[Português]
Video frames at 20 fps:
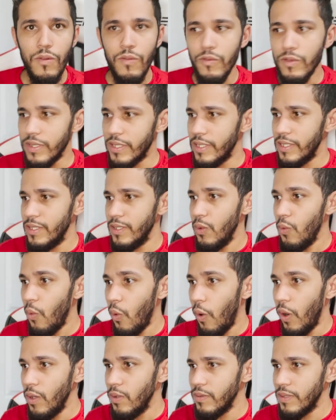Vocês não
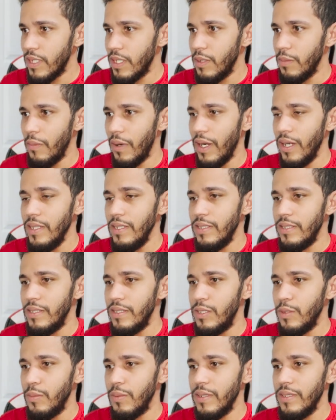olham os animais?
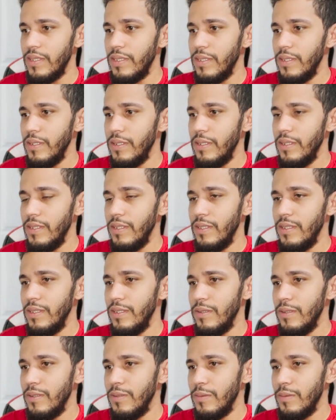Tipo
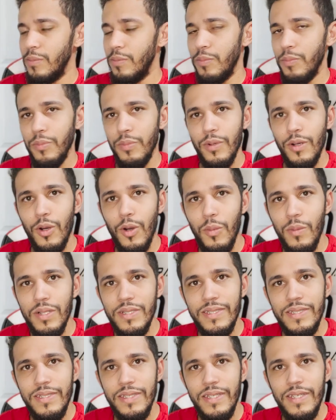assim. Como
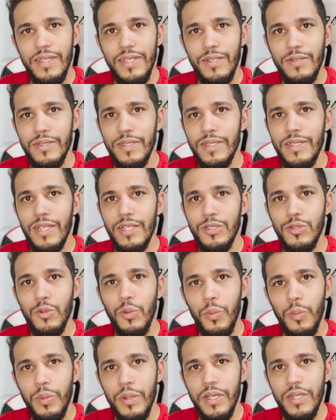assim que você tá
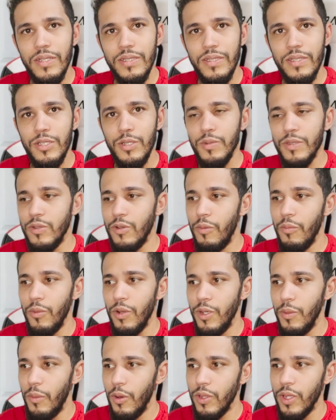surpresa? Tipo, se assim, um
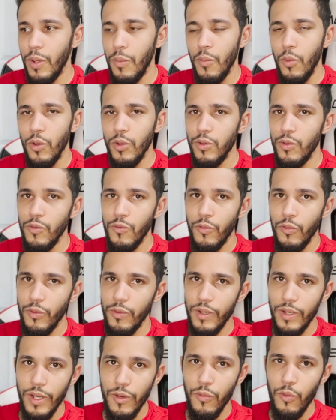animal tá morto, não foi,
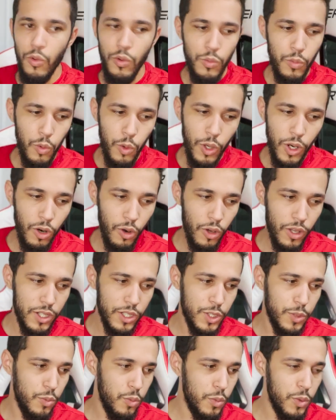né? Ou morreu agora,
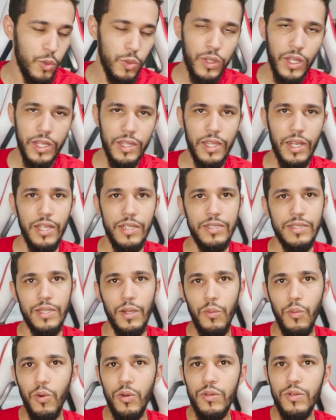tipo, um minuto atrás. Tá
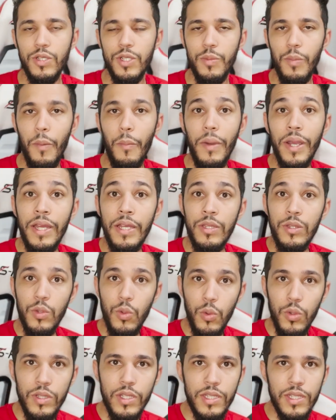morto, tipo, a manhã
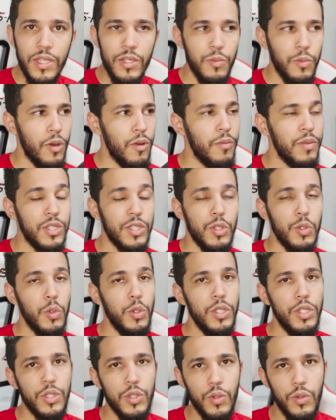toda, intemporalmente a
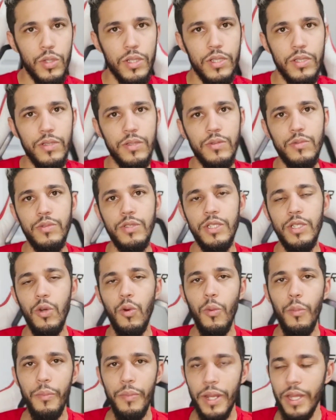noite toda, um dia
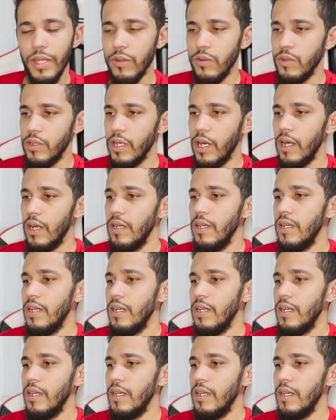completo já.